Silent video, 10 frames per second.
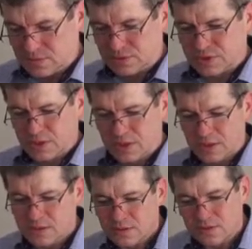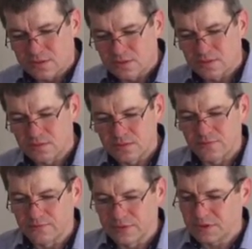y, że
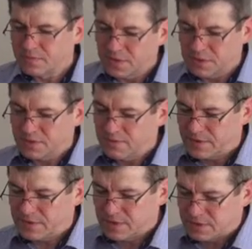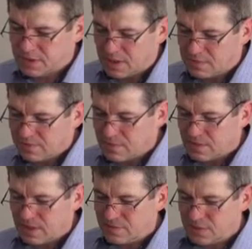w 21 wersecie, albowiem
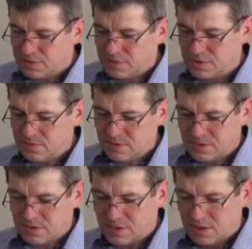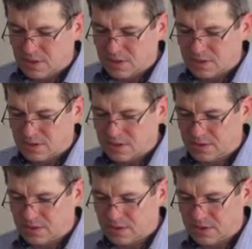dla mnie życiem jest
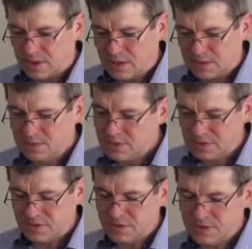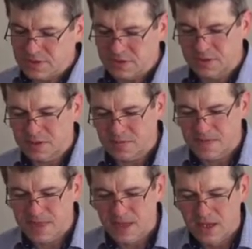Chrystus, a śmierć jest zyskiem.
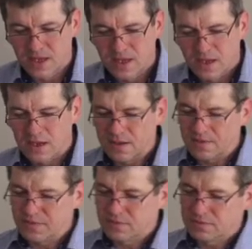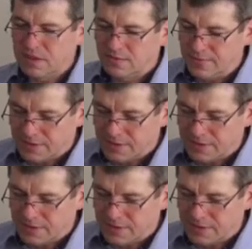E, ten